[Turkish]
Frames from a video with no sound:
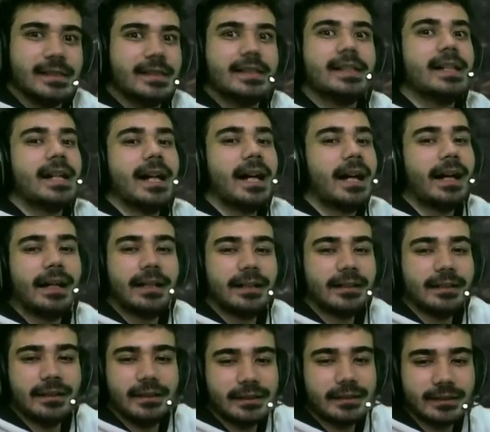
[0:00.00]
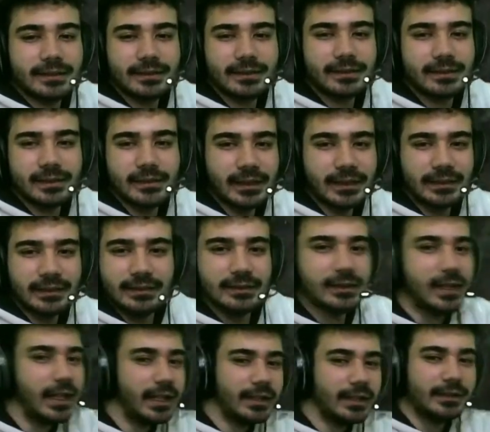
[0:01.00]
ay ay ay
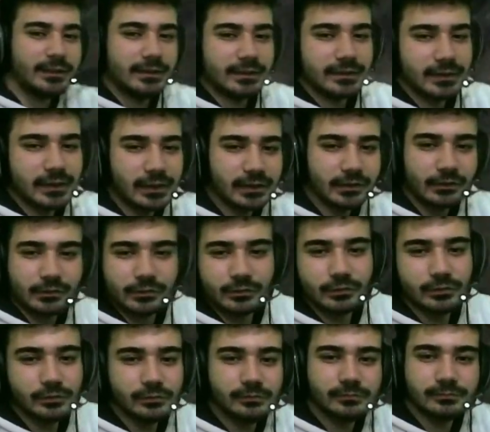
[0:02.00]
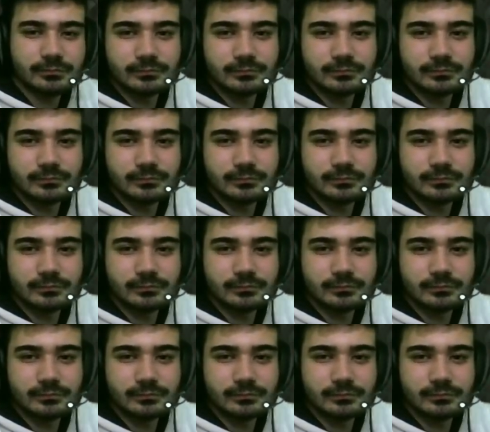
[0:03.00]
ay kahrolun.